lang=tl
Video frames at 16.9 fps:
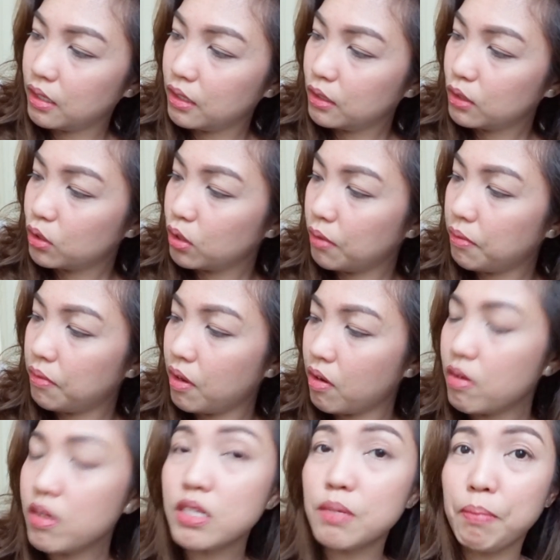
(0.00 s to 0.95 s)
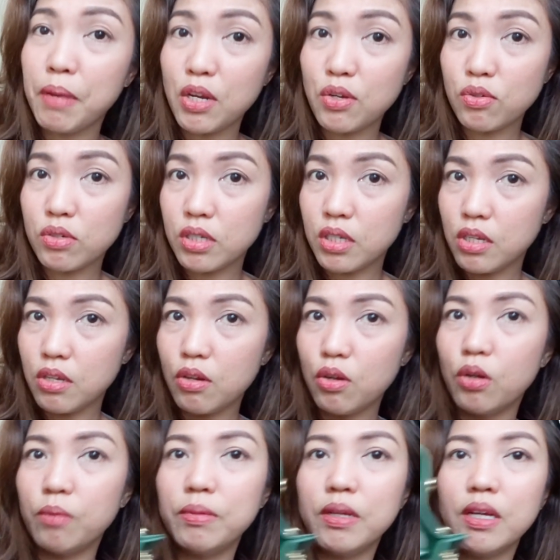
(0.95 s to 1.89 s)
So, very spacious din yung
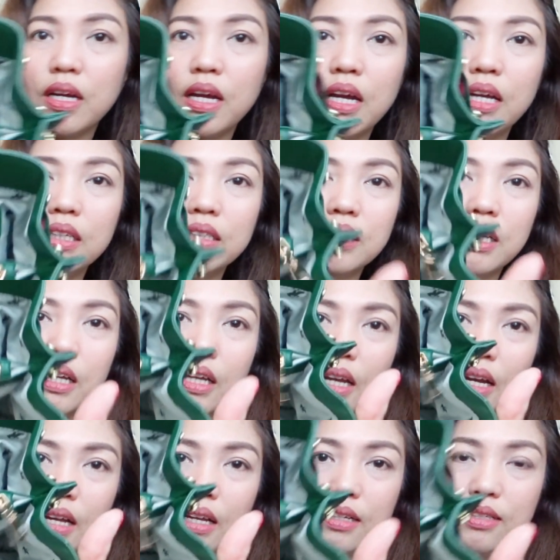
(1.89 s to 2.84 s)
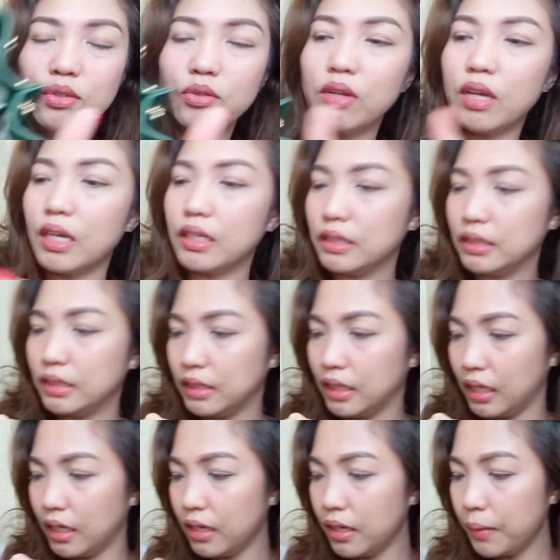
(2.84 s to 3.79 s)
loob niya, guys. Ayan, as you can
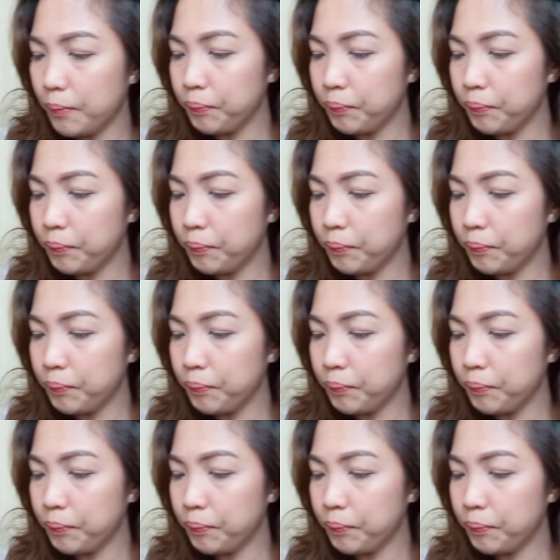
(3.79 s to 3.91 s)
see.